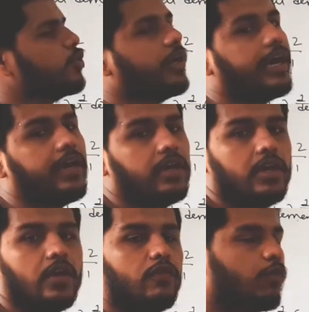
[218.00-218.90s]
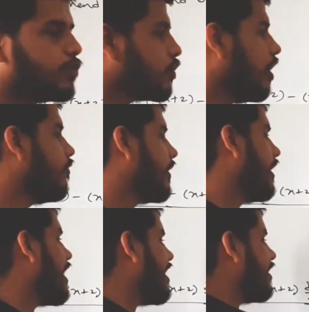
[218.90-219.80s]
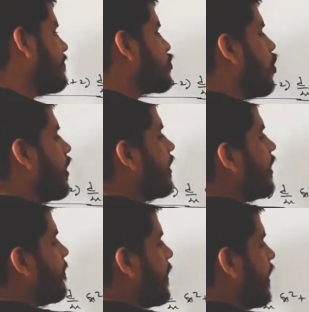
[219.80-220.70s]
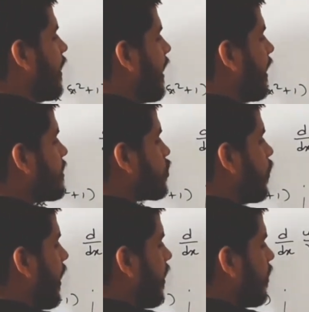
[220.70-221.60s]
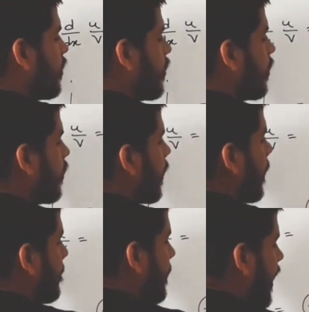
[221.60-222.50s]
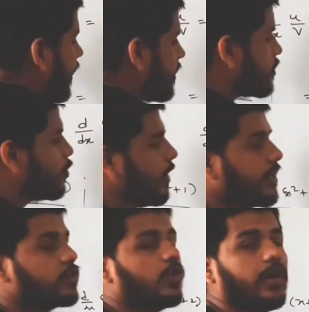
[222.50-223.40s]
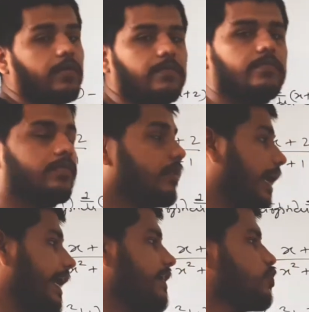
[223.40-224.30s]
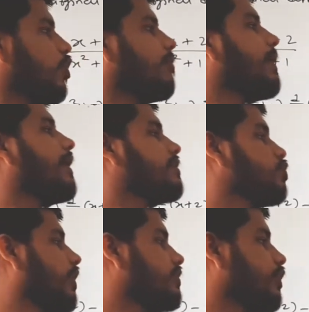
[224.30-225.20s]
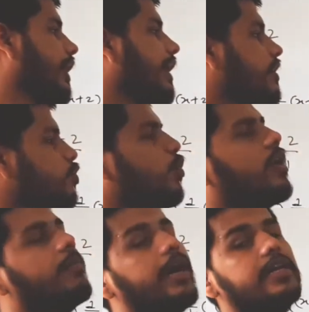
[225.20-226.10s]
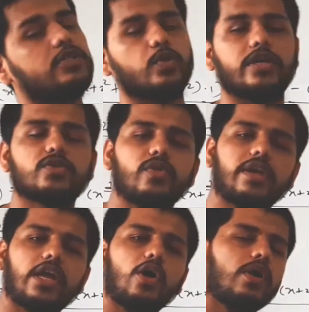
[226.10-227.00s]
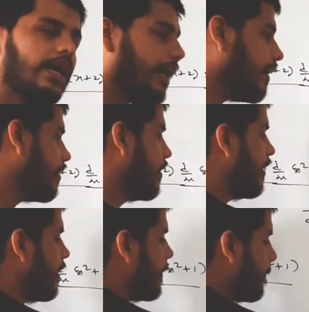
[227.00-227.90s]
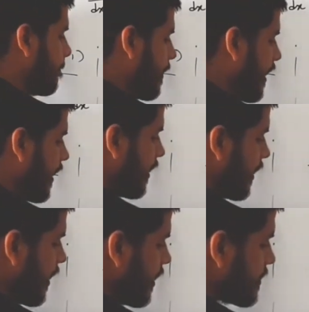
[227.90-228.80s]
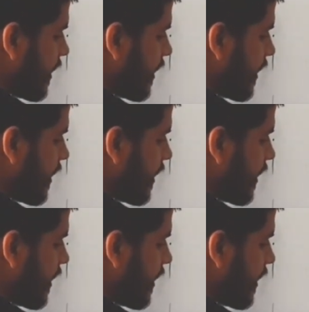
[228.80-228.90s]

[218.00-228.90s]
जो है वो सॉल्व होंगे लाइक टर्म्स कौन है इधर पे एक्स स्क्वायर माइनस टू एक्स स्क्वायर एक्स स्क्वायर माइनस टू एक्स एक्स स्क्वायर माइनस टू एक्स स्क्वायर क्या होगा माइनस